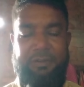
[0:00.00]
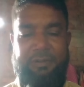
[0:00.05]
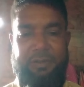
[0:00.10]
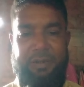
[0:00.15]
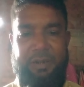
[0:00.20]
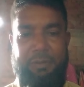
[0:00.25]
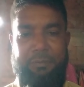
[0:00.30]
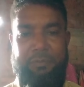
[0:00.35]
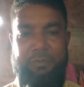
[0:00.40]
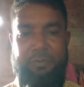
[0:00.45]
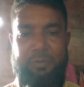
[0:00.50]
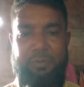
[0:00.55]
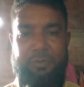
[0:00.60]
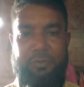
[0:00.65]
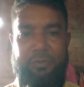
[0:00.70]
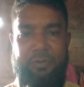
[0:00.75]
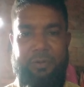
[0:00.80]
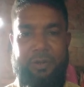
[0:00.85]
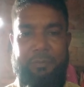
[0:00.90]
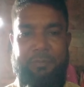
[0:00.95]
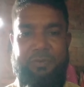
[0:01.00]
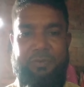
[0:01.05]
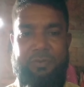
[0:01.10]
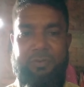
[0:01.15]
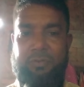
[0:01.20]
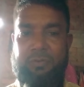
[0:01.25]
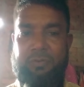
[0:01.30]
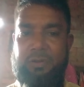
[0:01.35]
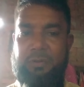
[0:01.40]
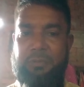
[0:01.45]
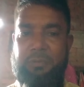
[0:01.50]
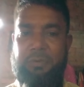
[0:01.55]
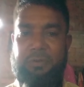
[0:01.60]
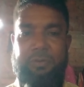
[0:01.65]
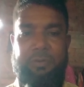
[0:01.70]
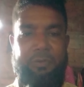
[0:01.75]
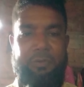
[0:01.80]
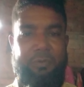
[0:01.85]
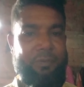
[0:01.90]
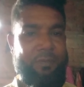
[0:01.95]
নিয়ে আমি গ্রহণ করি আমি
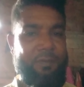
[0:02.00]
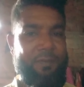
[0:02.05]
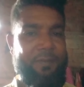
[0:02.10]
চুক্তিবদ্ধ কোনো